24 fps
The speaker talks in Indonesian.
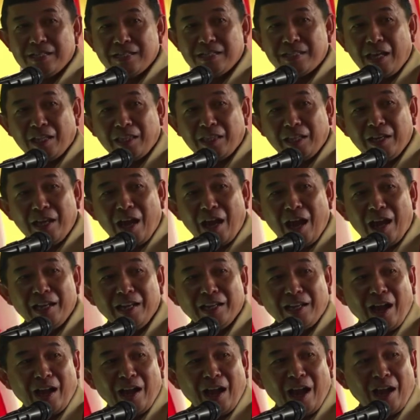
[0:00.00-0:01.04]
Saat ini hadir
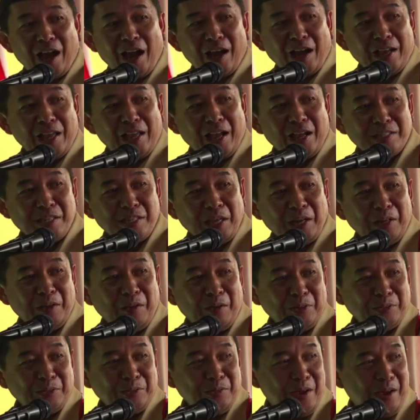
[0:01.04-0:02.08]
kakak-kakak yang
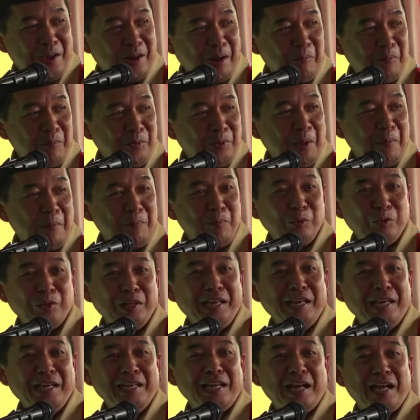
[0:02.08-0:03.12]
senior sudah rambutnya
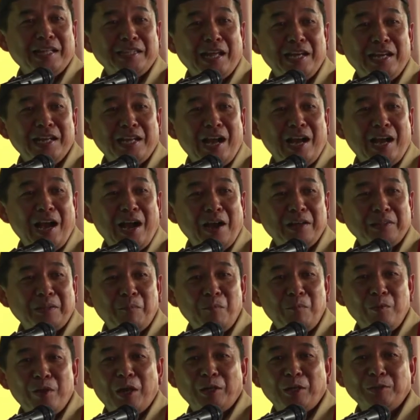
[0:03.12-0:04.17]
putih, yang tadi kakak-kakak
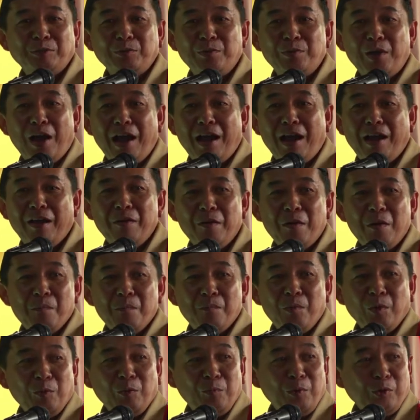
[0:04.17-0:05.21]
temu yang sudah
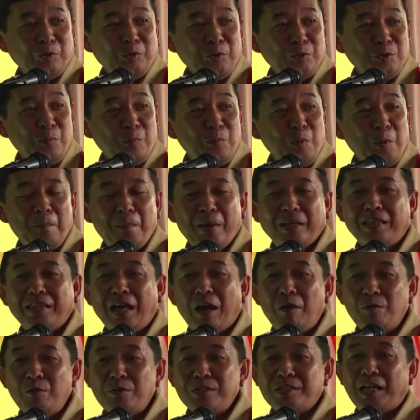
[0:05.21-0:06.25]
berumur 74
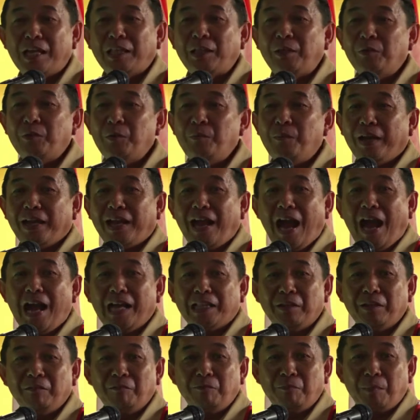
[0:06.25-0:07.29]
tahun. Saat itu mereka
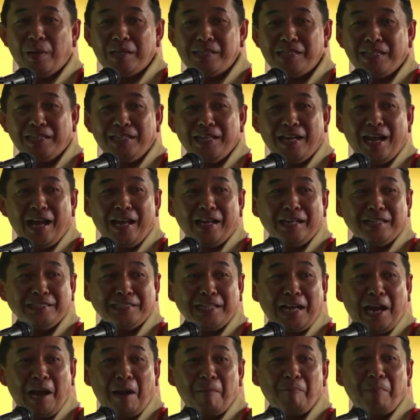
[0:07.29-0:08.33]
aktif masih dengan
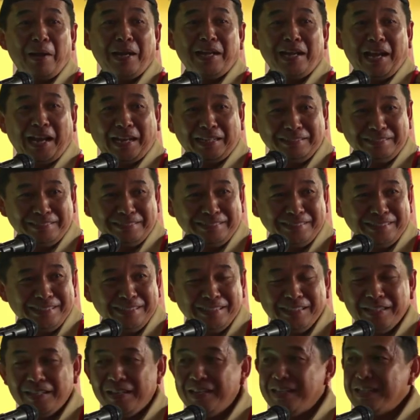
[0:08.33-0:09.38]
celana pendek.
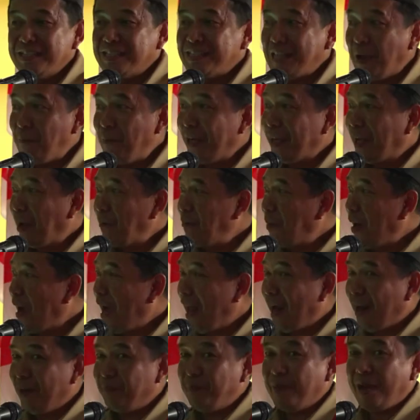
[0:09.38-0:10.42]
Sama dengan
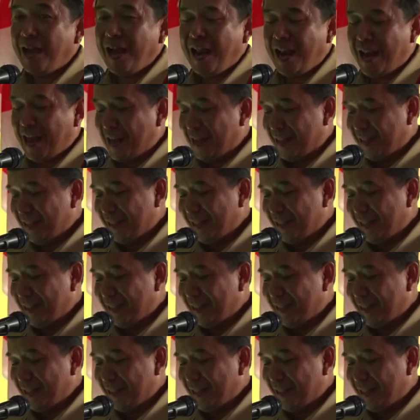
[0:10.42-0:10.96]
penggalang-penggalang.